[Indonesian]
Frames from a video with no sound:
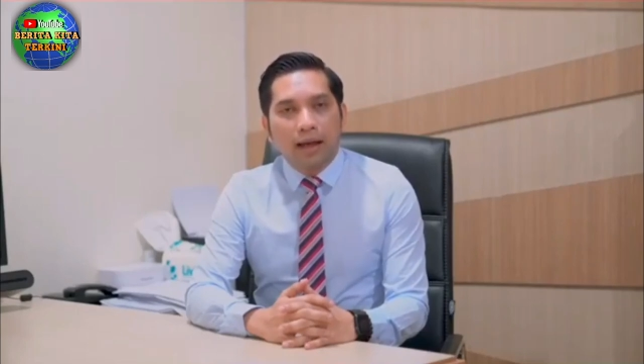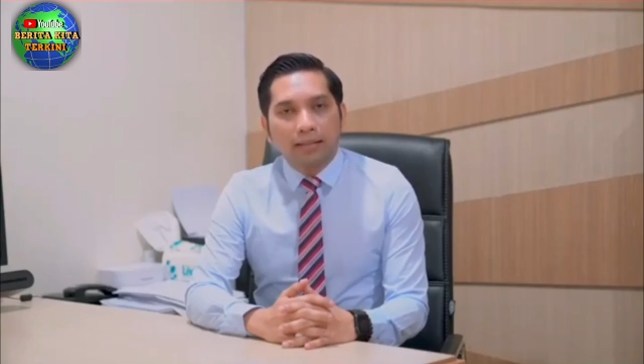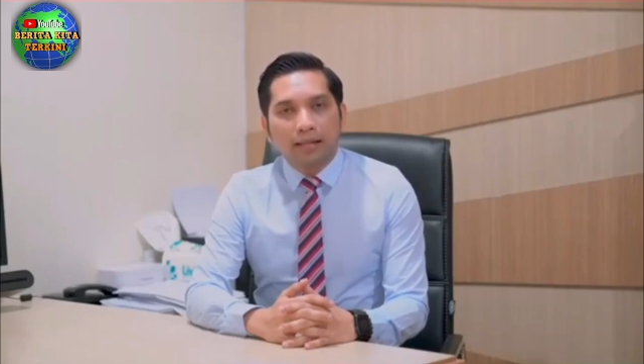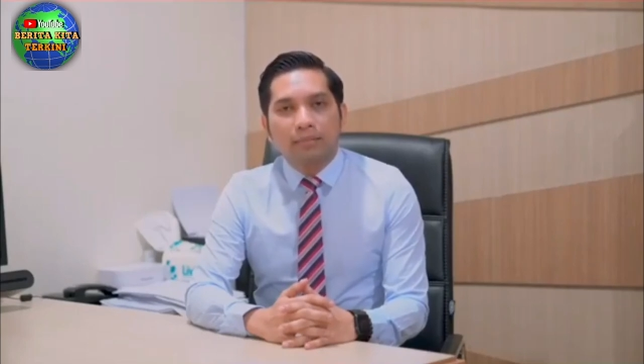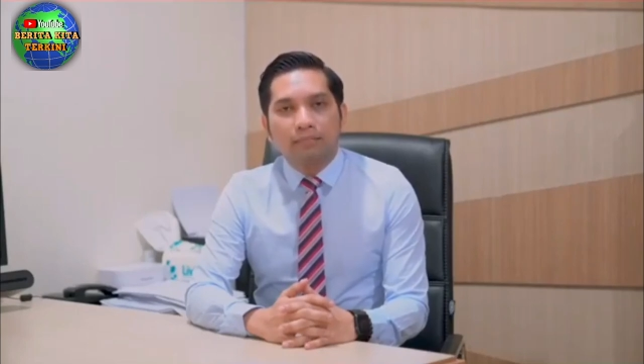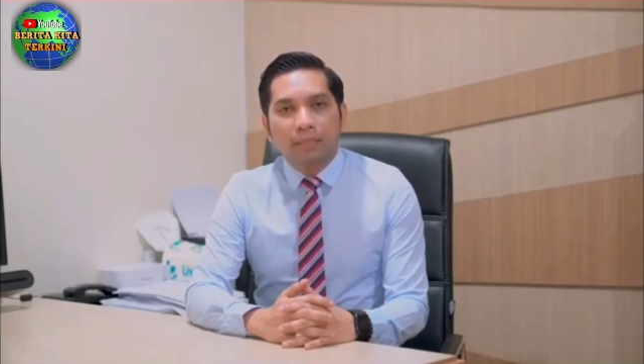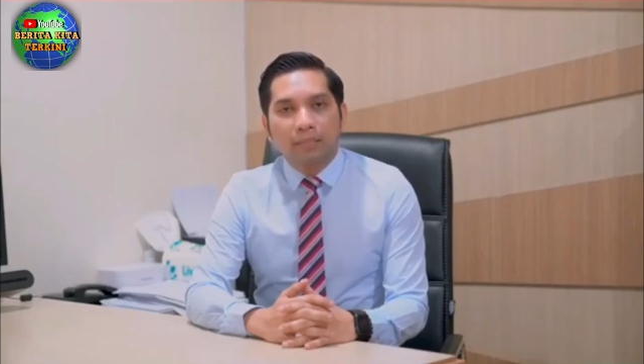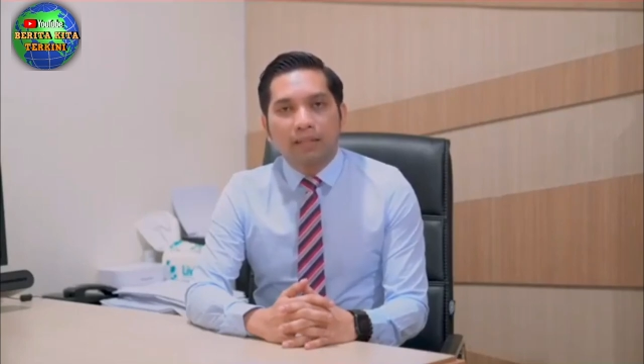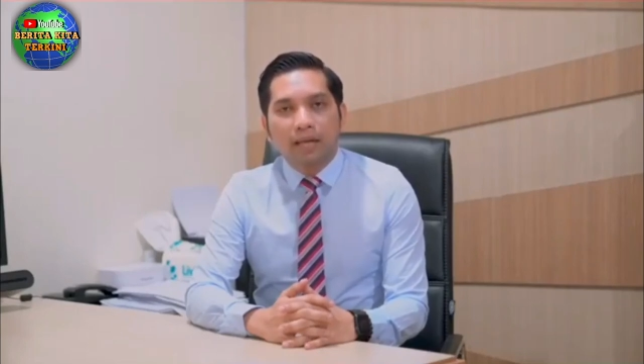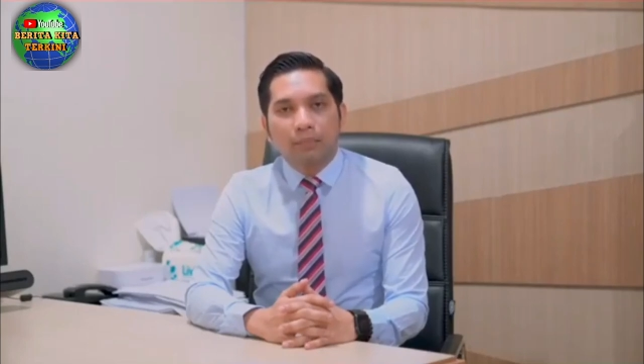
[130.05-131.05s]
atas
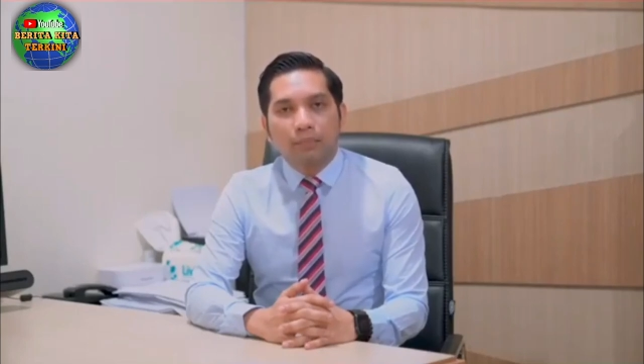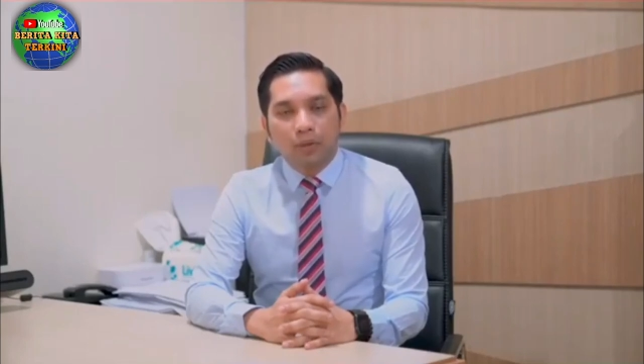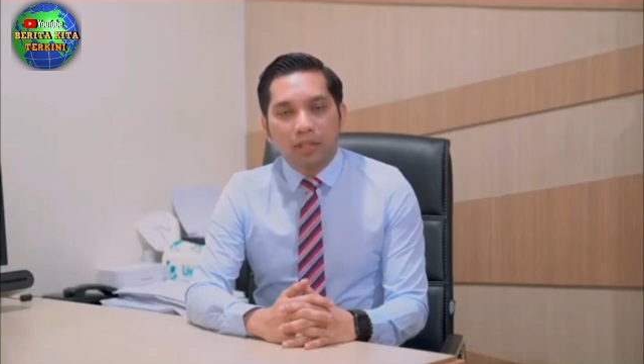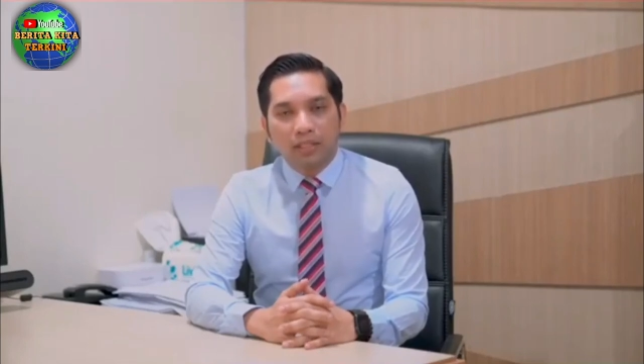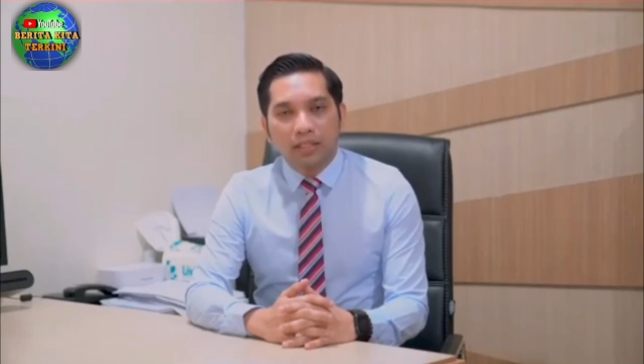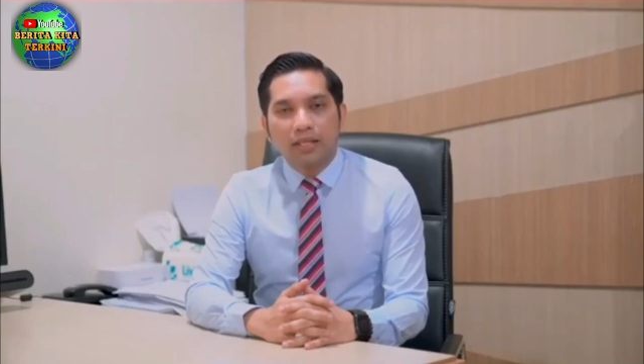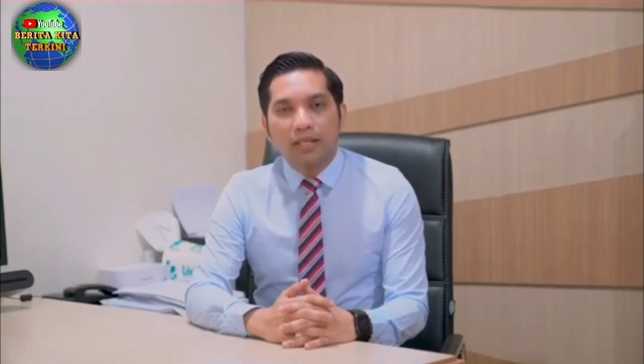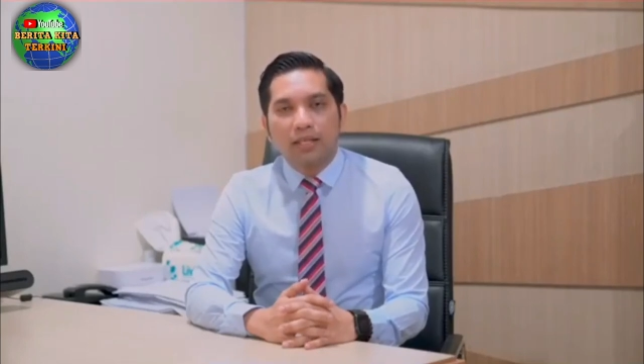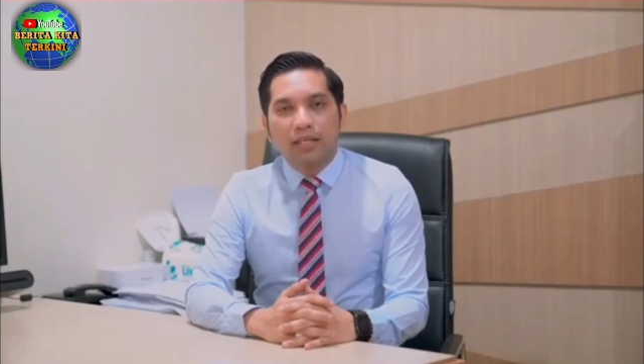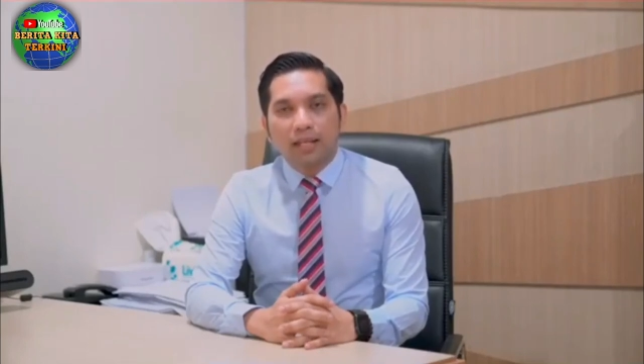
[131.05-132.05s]
permintaan polisi,